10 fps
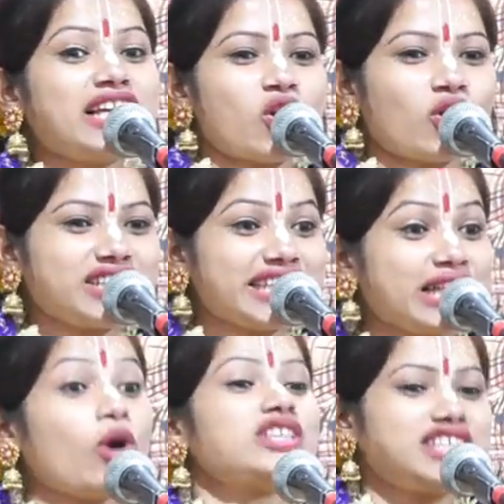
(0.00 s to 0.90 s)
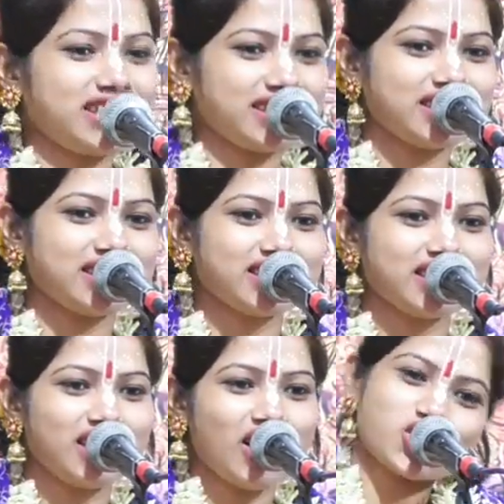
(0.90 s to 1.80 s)
এই জগতে কি করছি
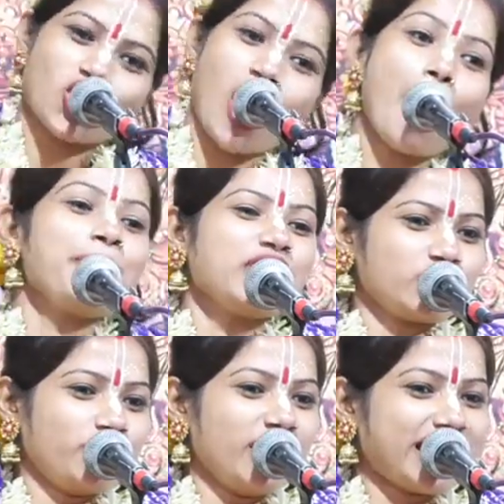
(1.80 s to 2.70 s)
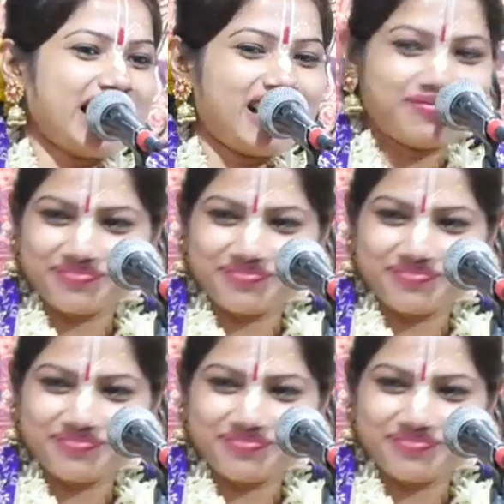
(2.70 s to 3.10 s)
সব কিছু ভুলে গেলাম